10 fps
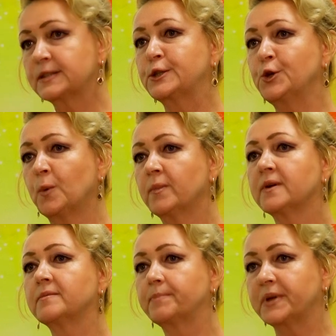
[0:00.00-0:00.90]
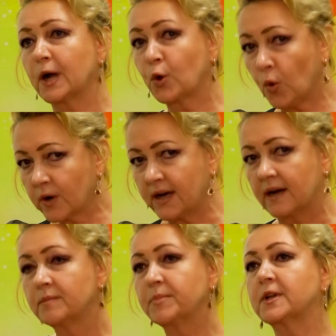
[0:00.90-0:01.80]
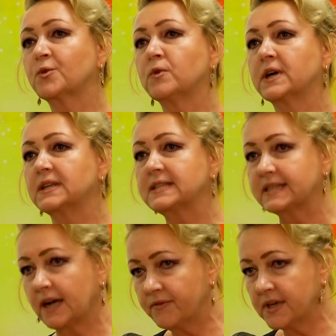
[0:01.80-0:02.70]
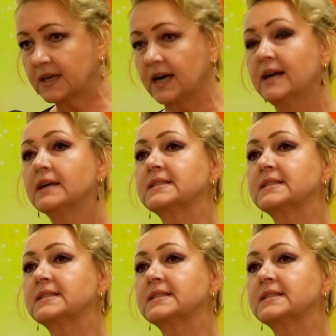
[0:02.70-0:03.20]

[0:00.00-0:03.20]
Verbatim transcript: с Днем педагога, педагога-наставника,